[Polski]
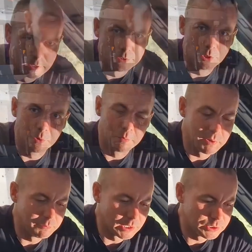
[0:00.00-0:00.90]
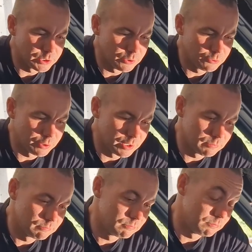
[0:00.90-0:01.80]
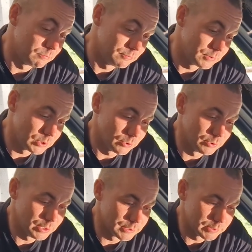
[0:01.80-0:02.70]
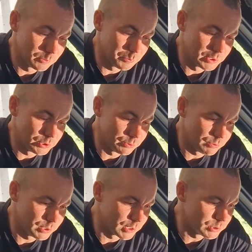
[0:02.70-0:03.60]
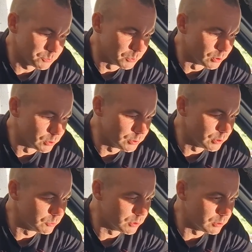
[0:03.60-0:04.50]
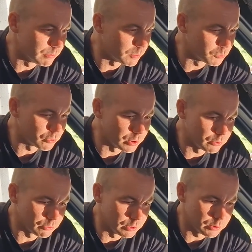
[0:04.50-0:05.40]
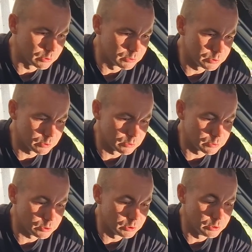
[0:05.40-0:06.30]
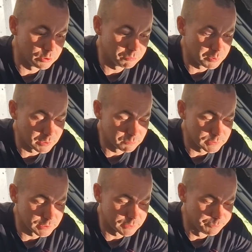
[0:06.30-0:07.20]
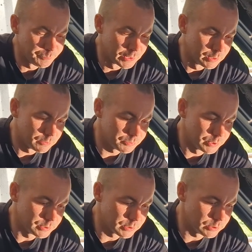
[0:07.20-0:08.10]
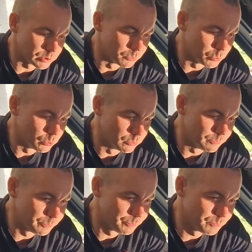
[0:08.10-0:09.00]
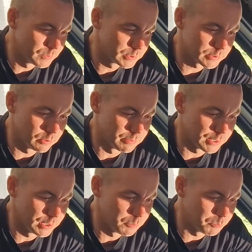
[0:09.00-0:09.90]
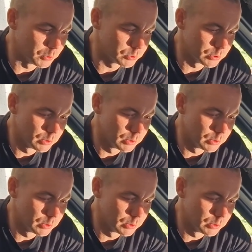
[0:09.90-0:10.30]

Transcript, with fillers: Dobra, mam nadzieję, że co nieco będzie widać, bo nie ukrywam, że jeżeli chodzi o silnik w BMC, wtryski są tu schowane pod